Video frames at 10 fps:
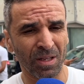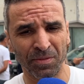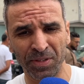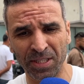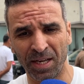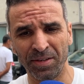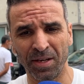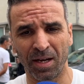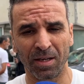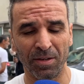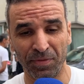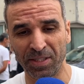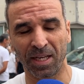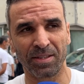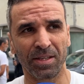انفتاح
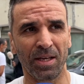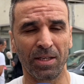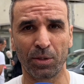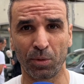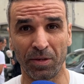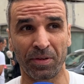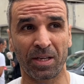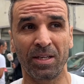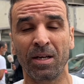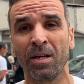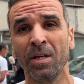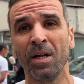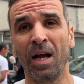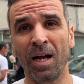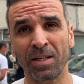الانفتاح ديالنا على الدول الافريقيه
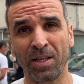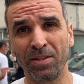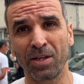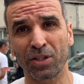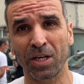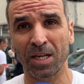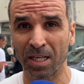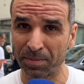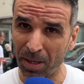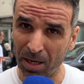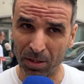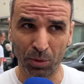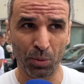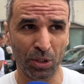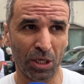عقد عده شراكات مع
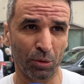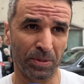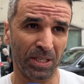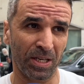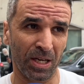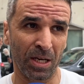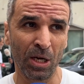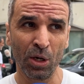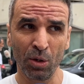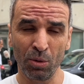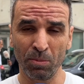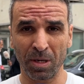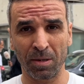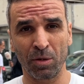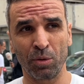دول جنوب الصحراء
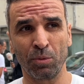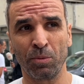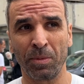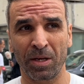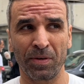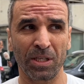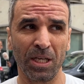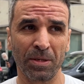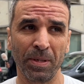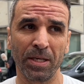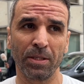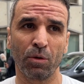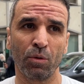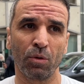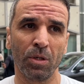وما يخفاش عليك
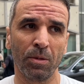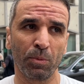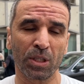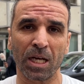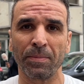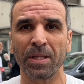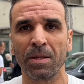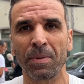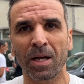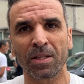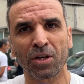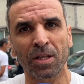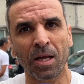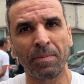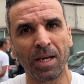بانه المنتخبات اللي ما كانت
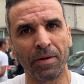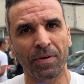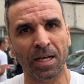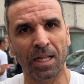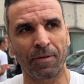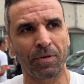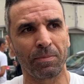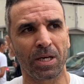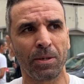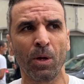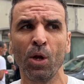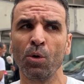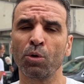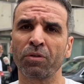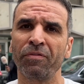كتبقى ملاعبها كتلعب في المغرب
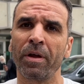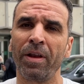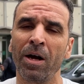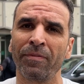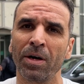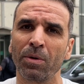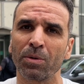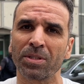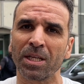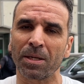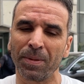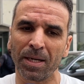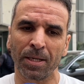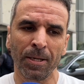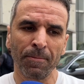وشفنا الحفاوه
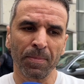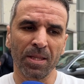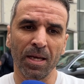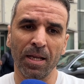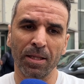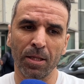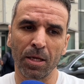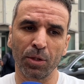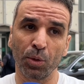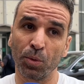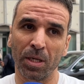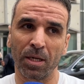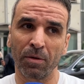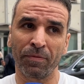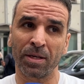والاستقبال ديال هاد الدول
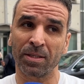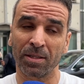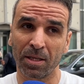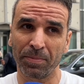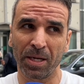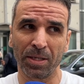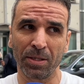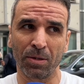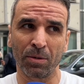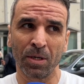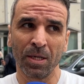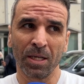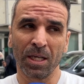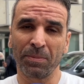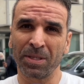هادو فتنظن بانه
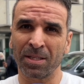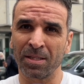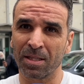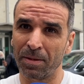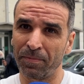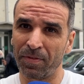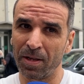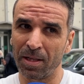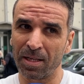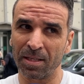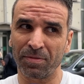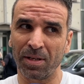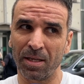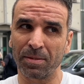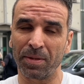الا بغيتي تنظم في الكاس
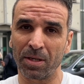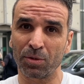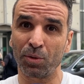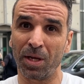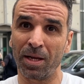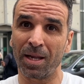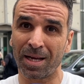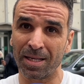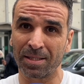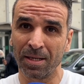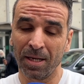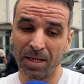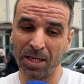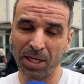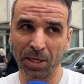فلازم انك تكون علاقات
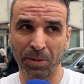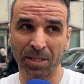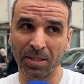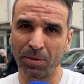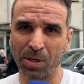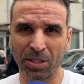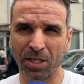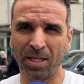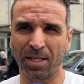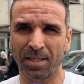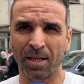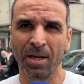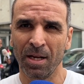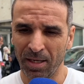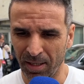اللي هي وطيده وهذا الشيء اللي حصل
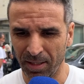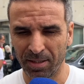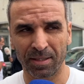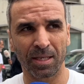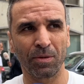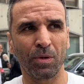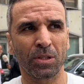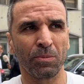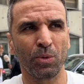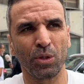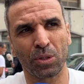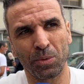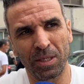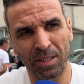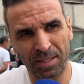لعده سنوات منذ
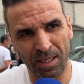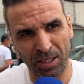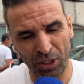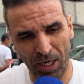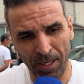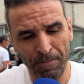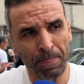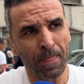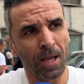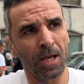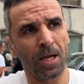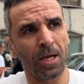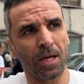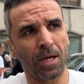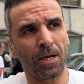تولي السي القجع
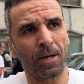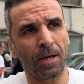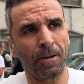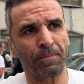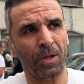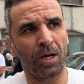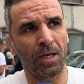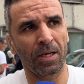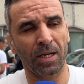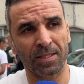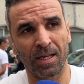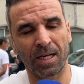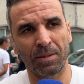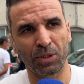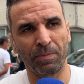آه على راس
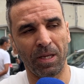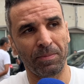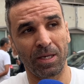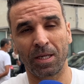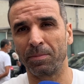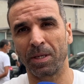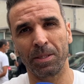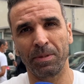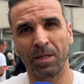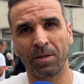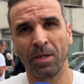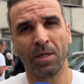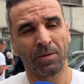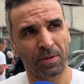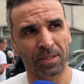الهرم جامع الملكيه المغربيه
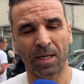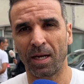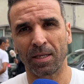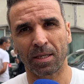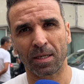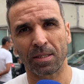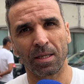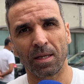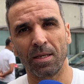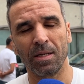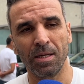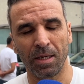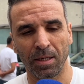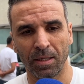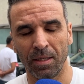فصراحه هذا الراجل هذا
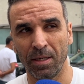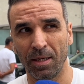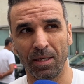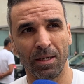اللي, اللي,